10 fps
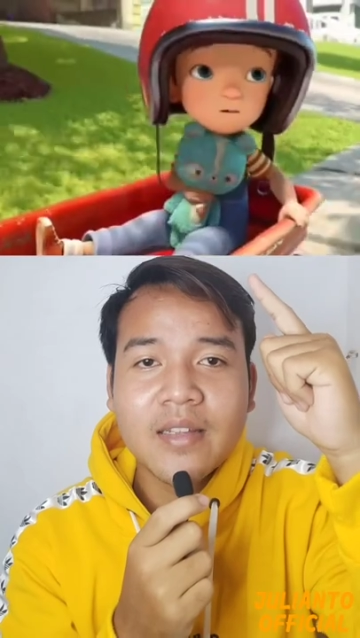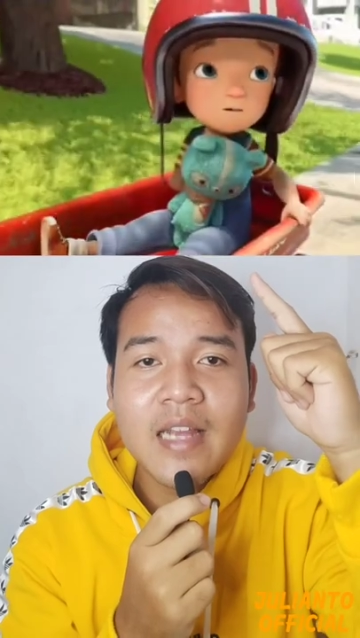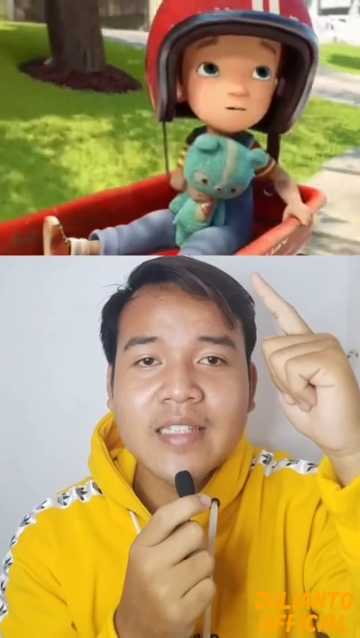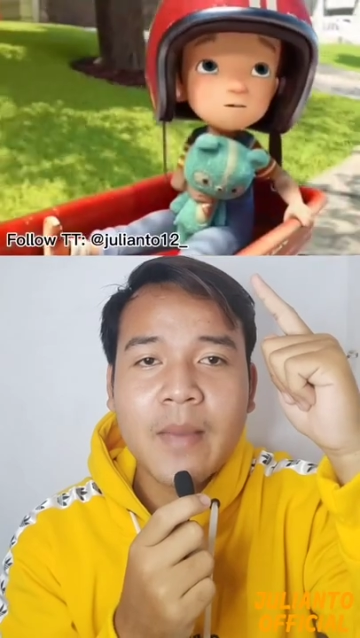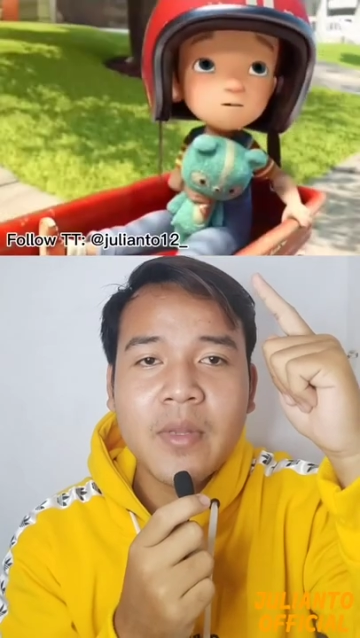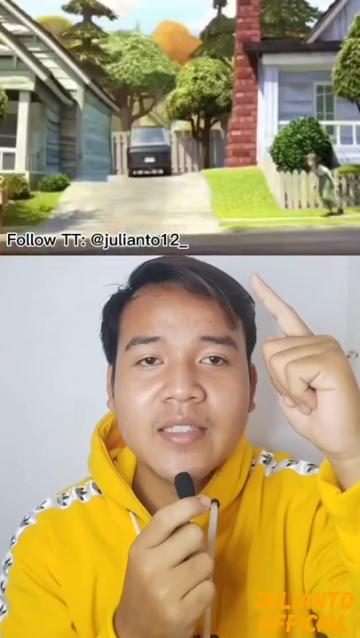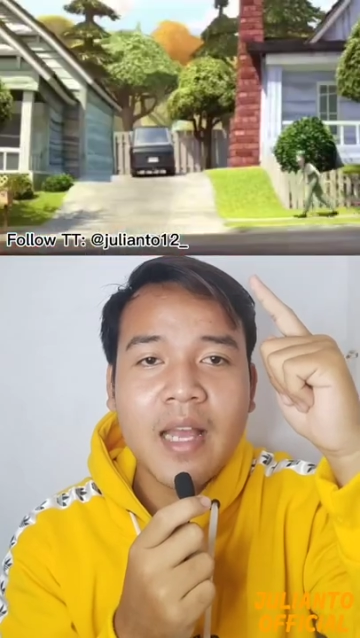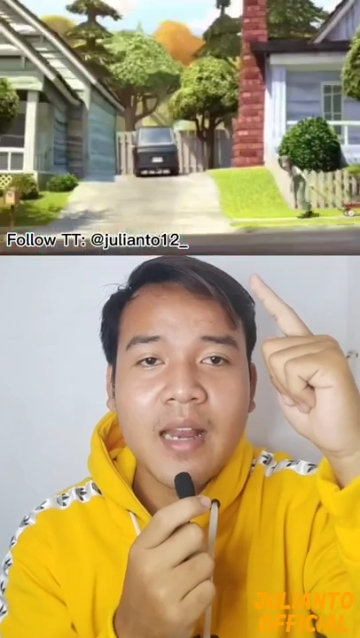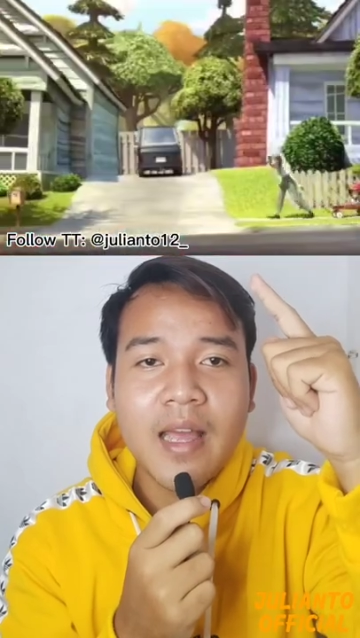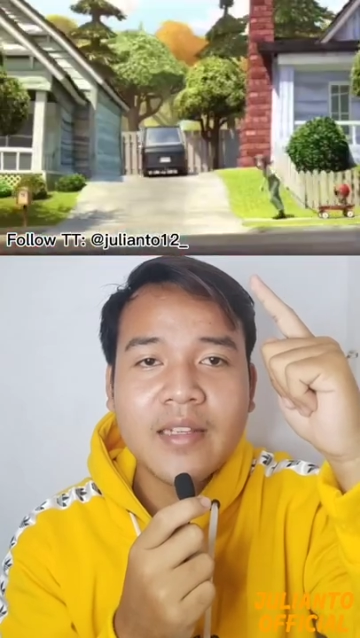Dan sambil
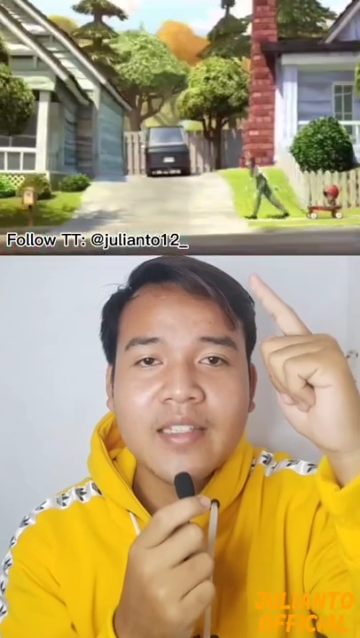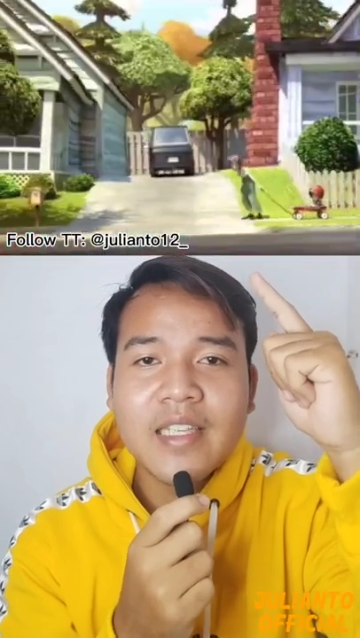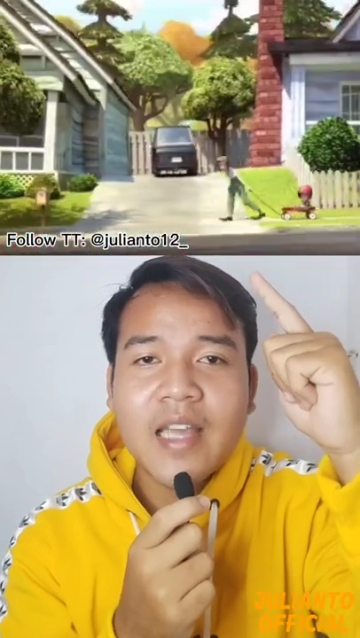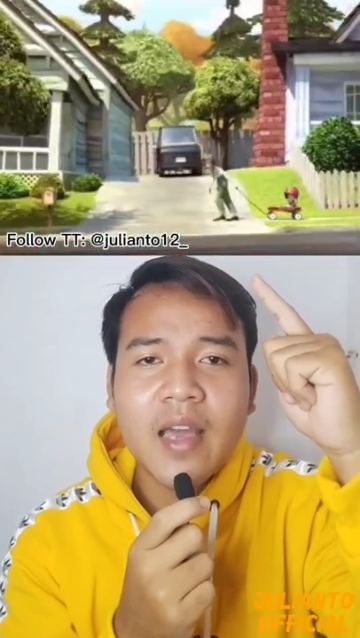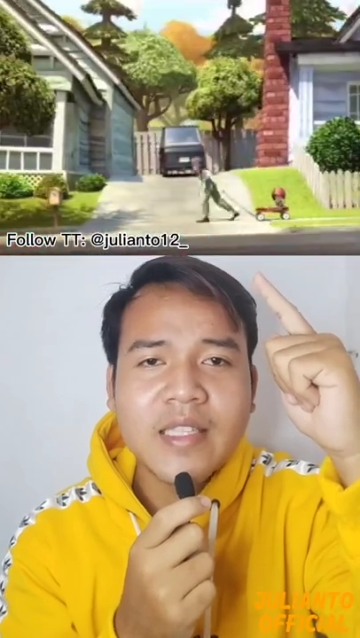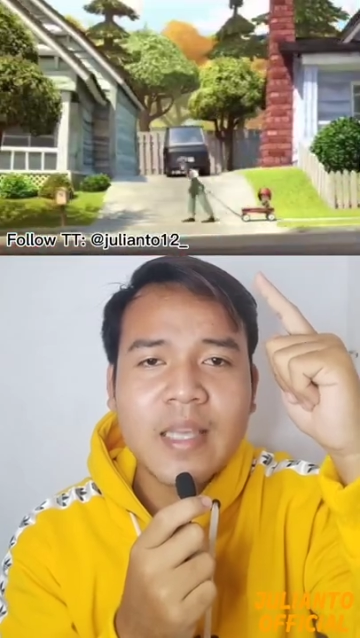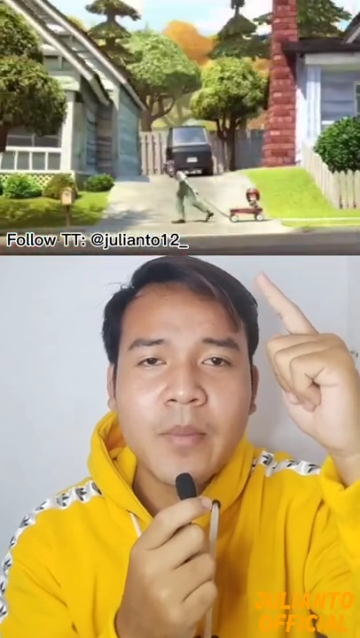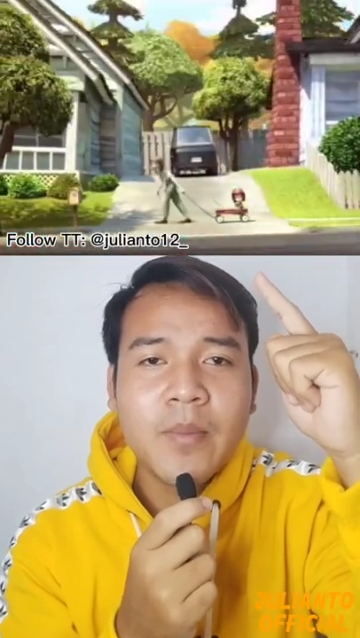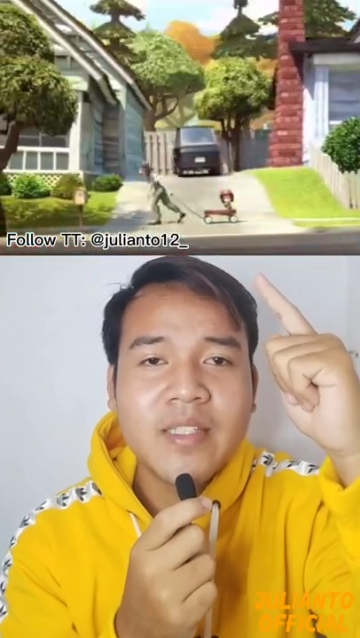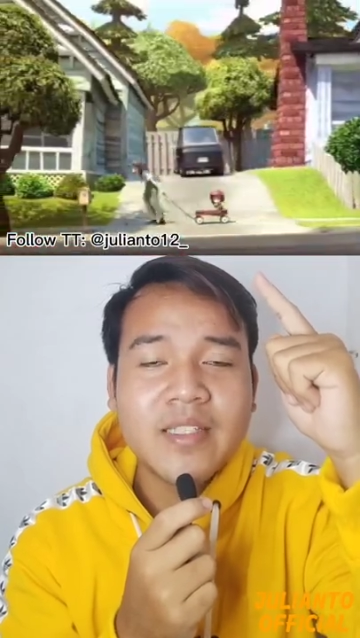jalan si kakek sambil